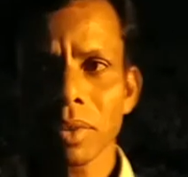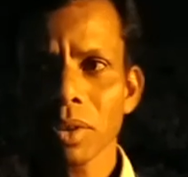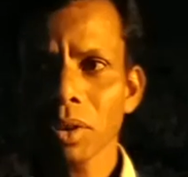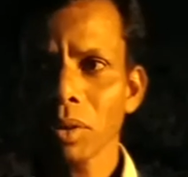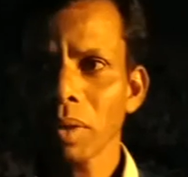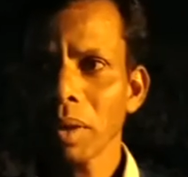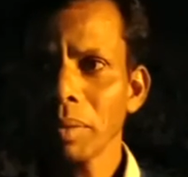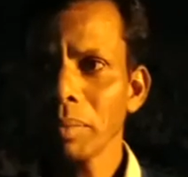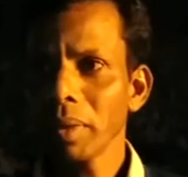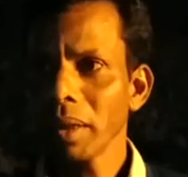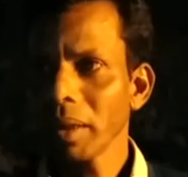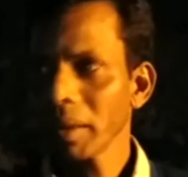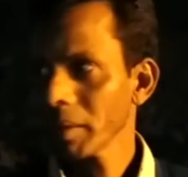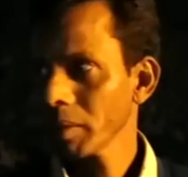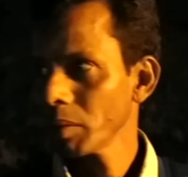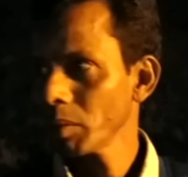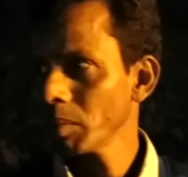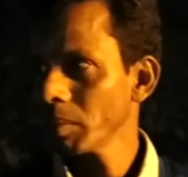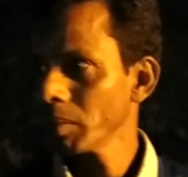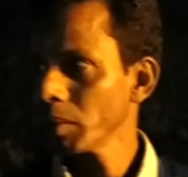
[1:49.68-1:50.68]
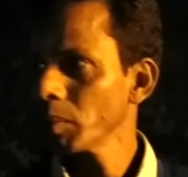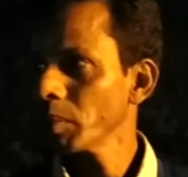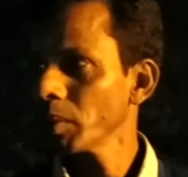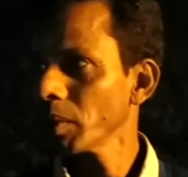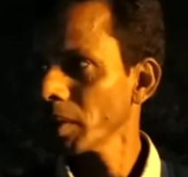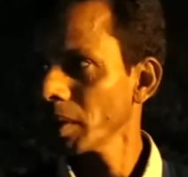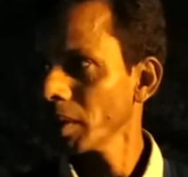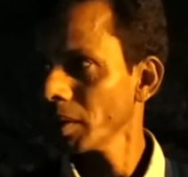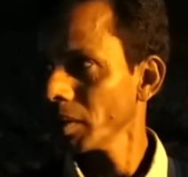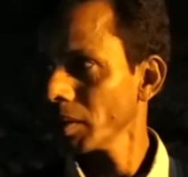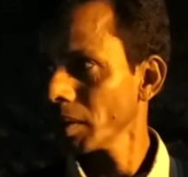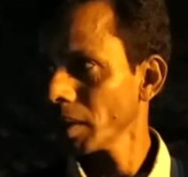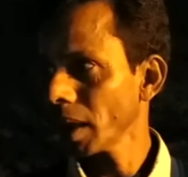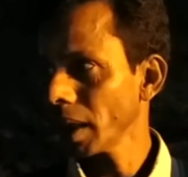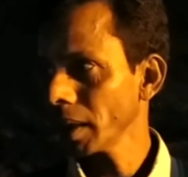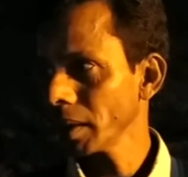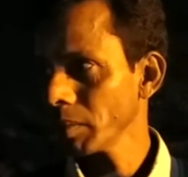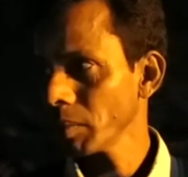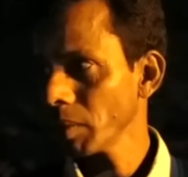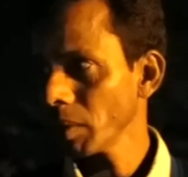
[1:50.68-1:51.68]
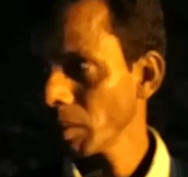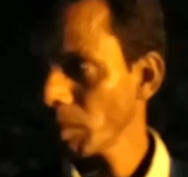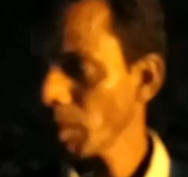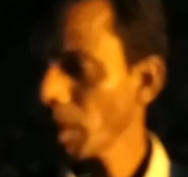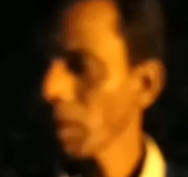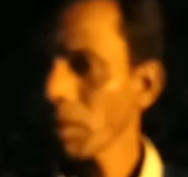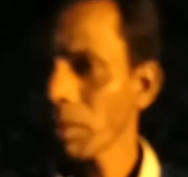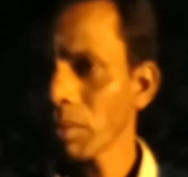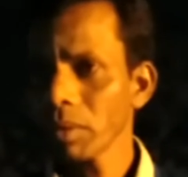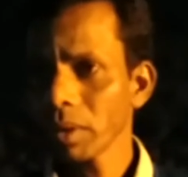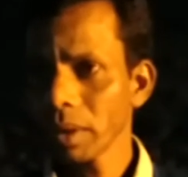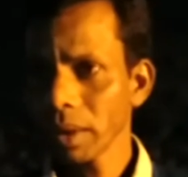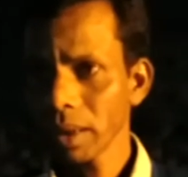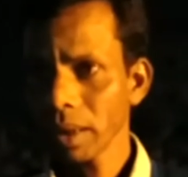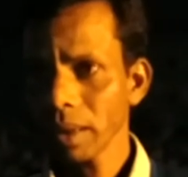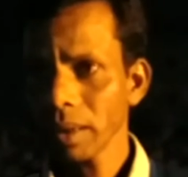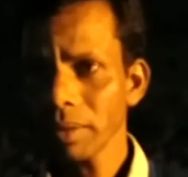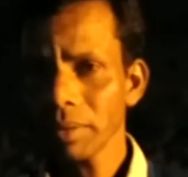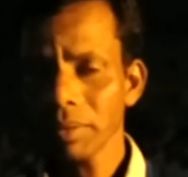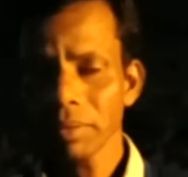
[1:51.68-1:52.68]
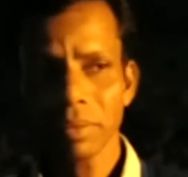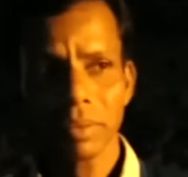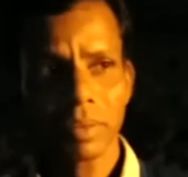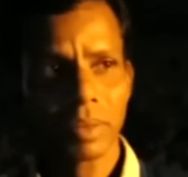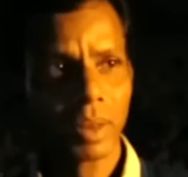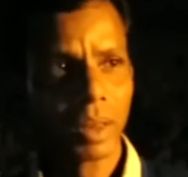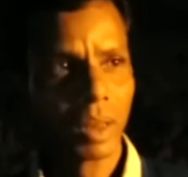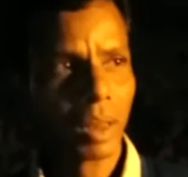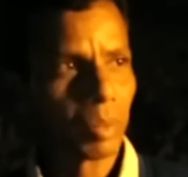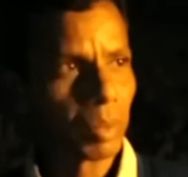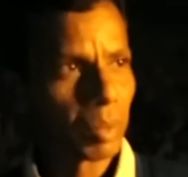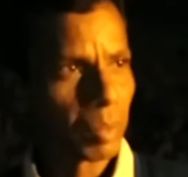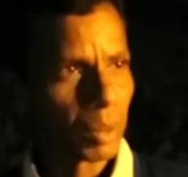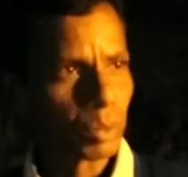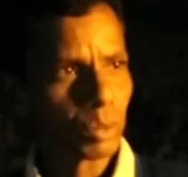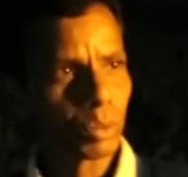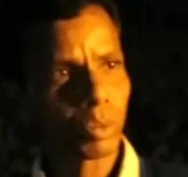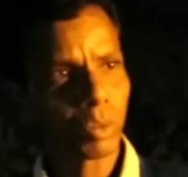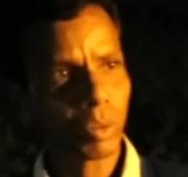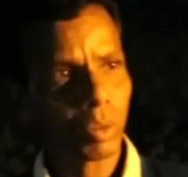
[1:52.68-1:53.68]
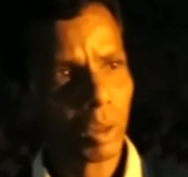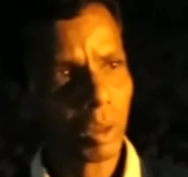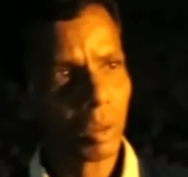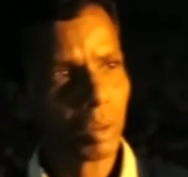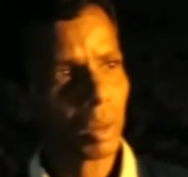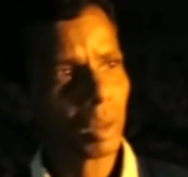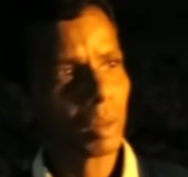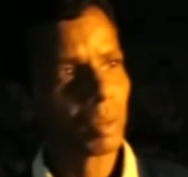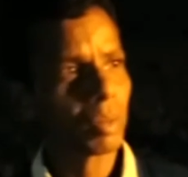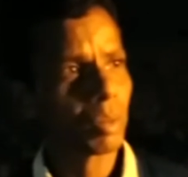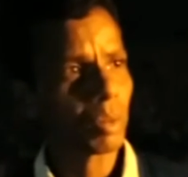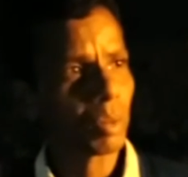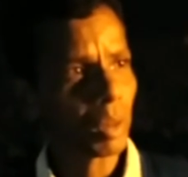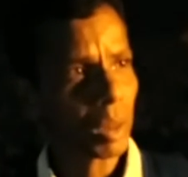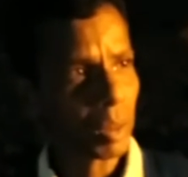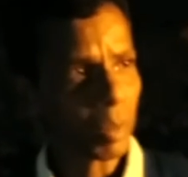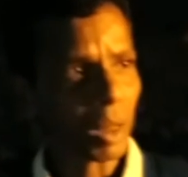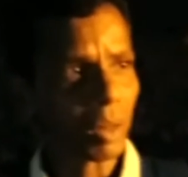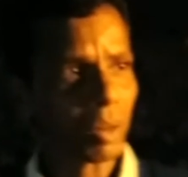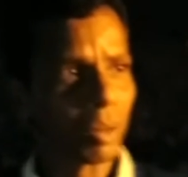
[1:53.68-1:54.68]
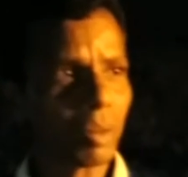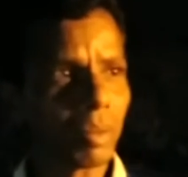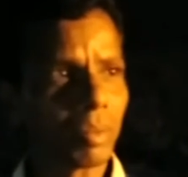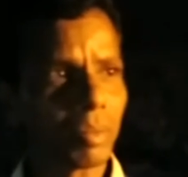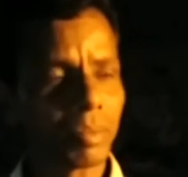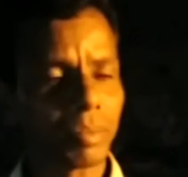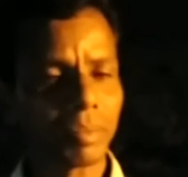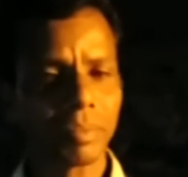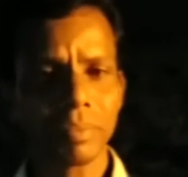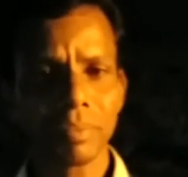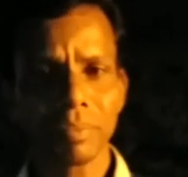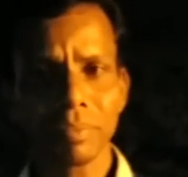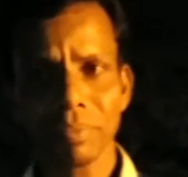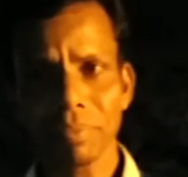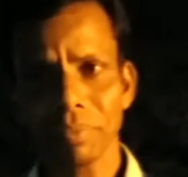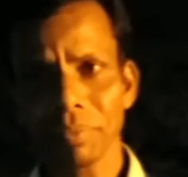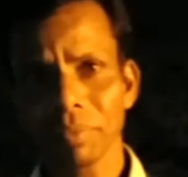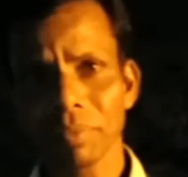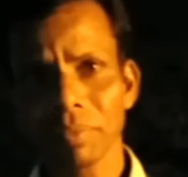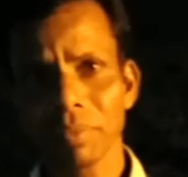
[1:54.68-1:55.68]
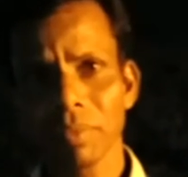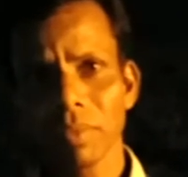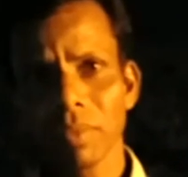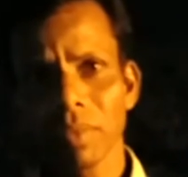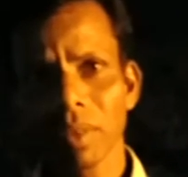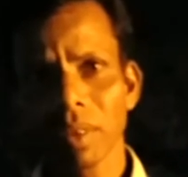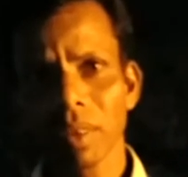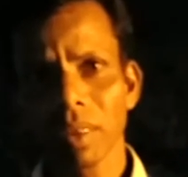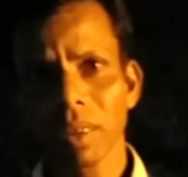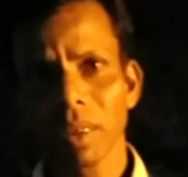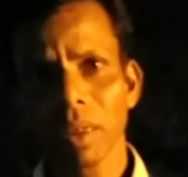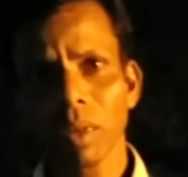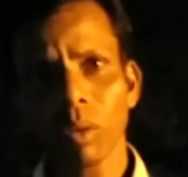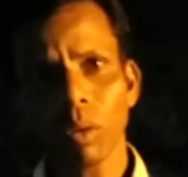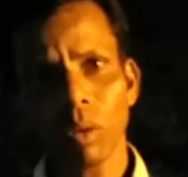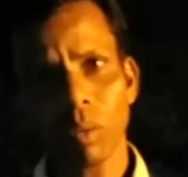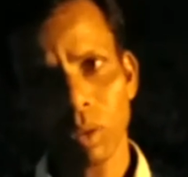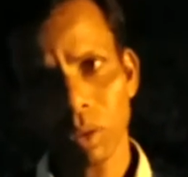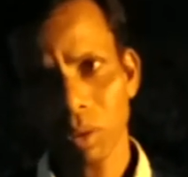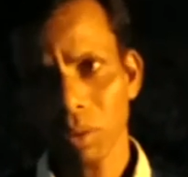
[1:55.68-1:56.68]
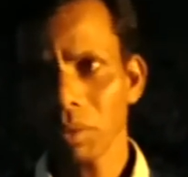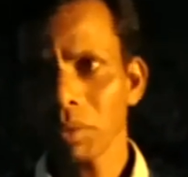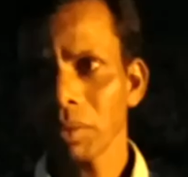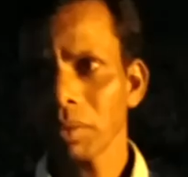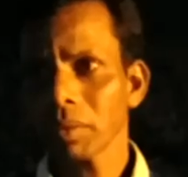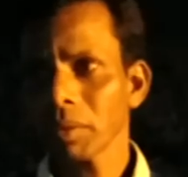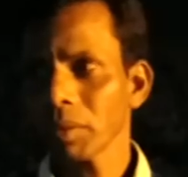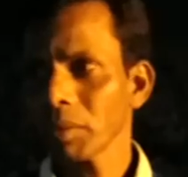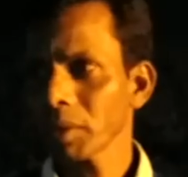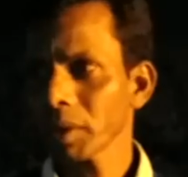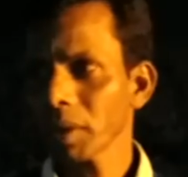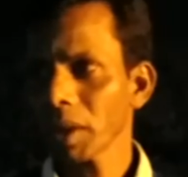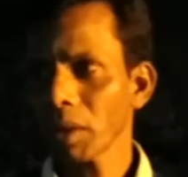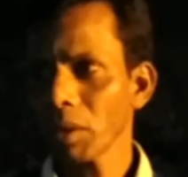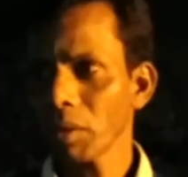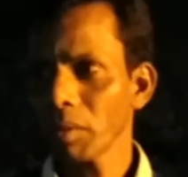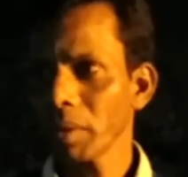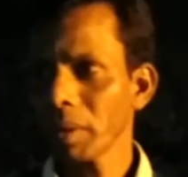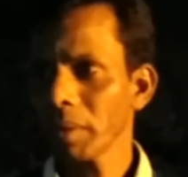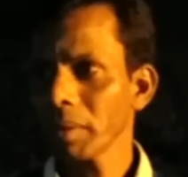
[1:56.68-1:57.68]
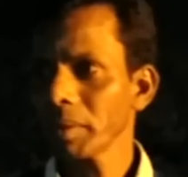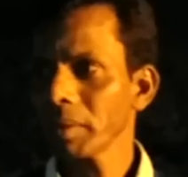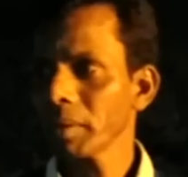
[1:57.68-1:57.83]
সবাই মিলে খুব উপকৃত কাজগুলো ভালো করছে গ্রামের মানুষ উন্নয়ন হলেই ভালো কর্মসংস্থান হবে বলে কর্মসংস্থান হবে